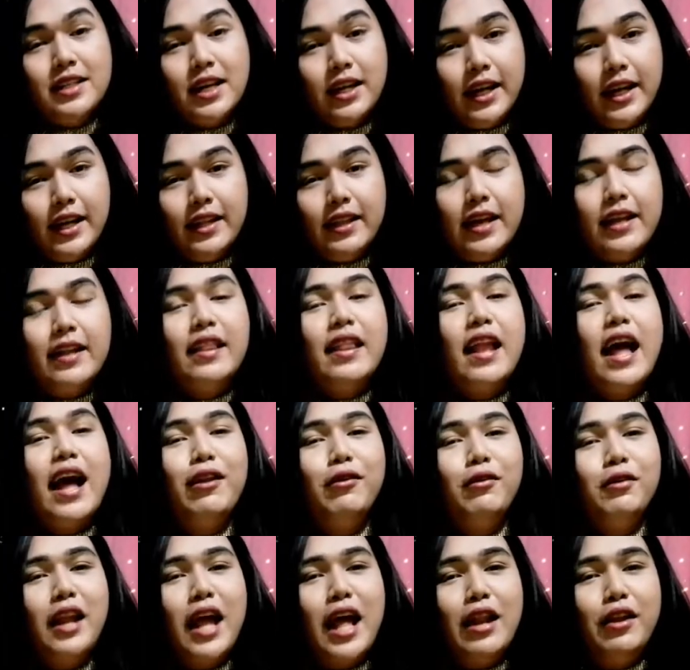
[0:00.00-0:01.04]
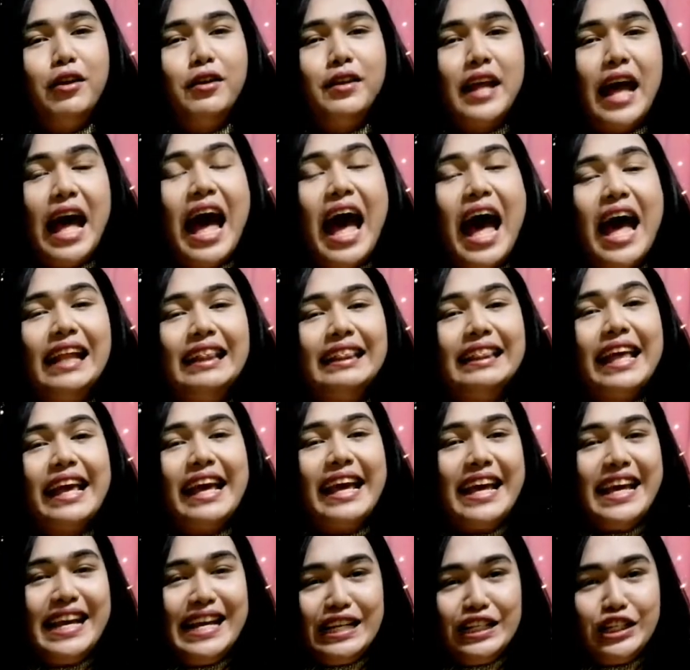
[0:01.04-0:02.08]
sakit and lalo-lalo na
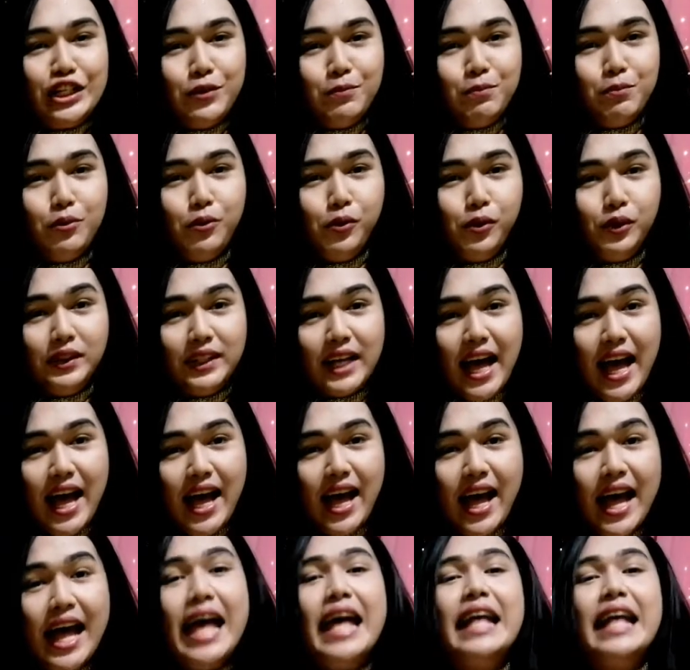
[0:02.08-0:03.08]
anti-aging po siya.